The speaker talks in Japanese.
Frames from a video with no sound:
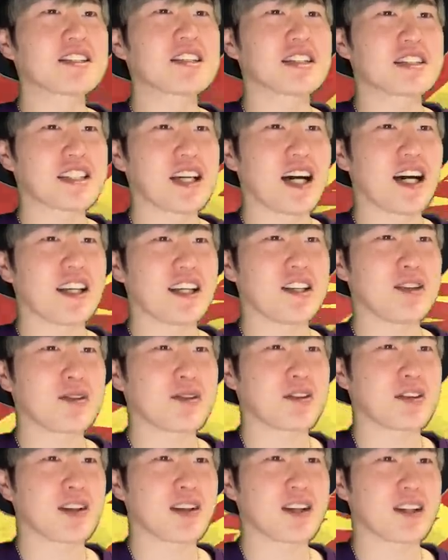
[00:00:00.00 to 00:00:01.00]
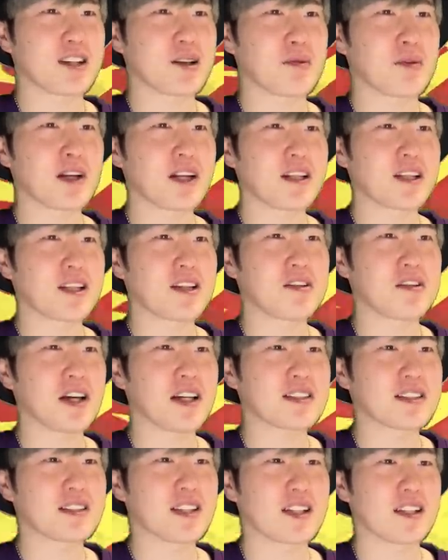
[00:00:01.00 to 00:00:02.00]
てさギルト投げてもらってる
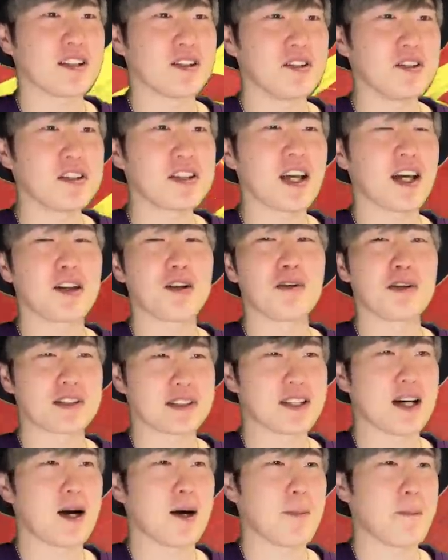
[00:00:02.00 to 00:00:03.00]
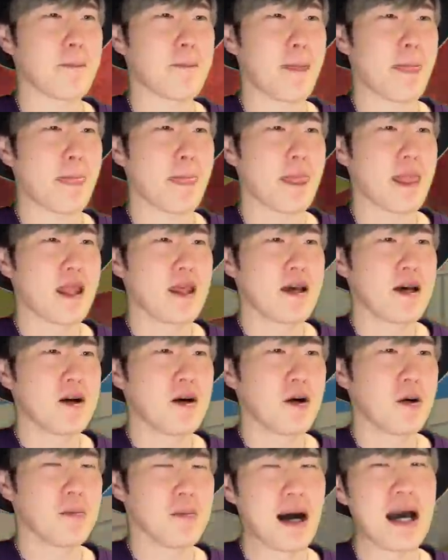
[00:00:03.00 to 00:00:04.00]
奴らに言いたいのはさ
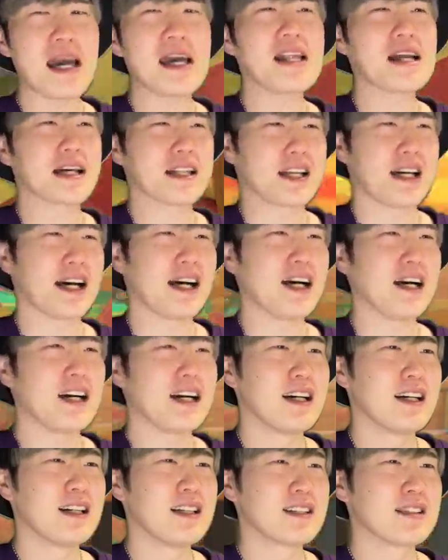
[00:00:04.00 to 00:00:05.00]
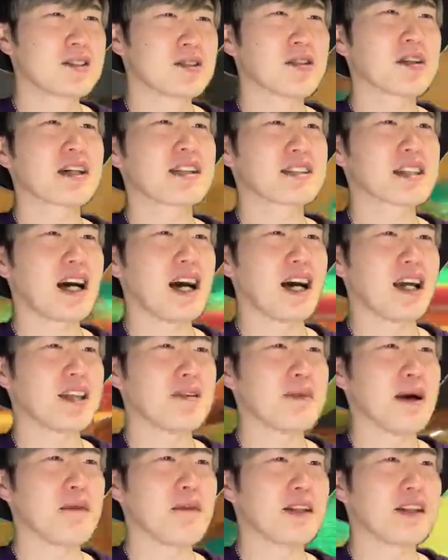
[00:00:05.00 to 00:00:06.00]
お前らなそらさ
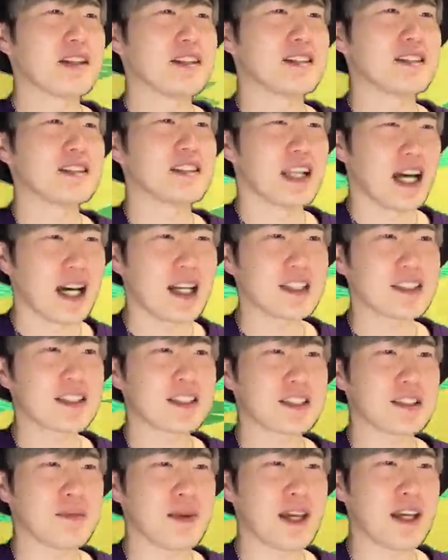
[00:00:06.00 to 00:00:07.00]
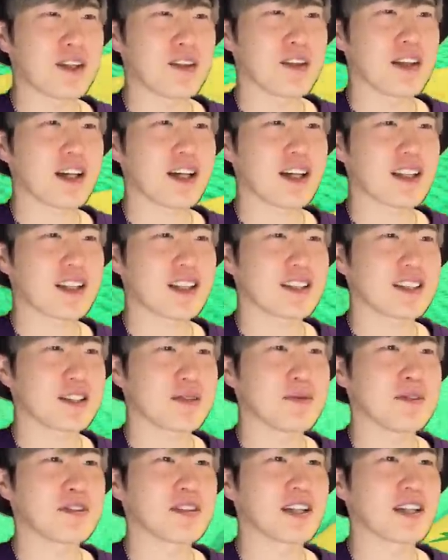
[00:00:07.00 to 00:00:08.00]
今までな知名度なかった
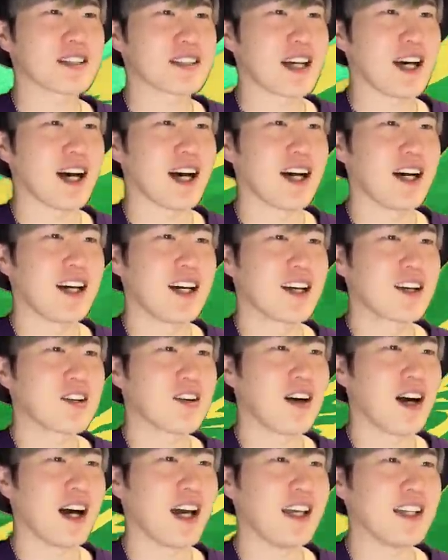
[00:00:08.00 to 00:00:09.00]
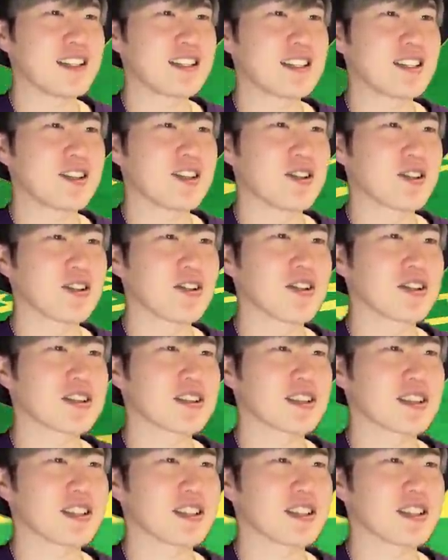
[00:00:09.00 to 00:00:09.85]
自分がさ配信を通して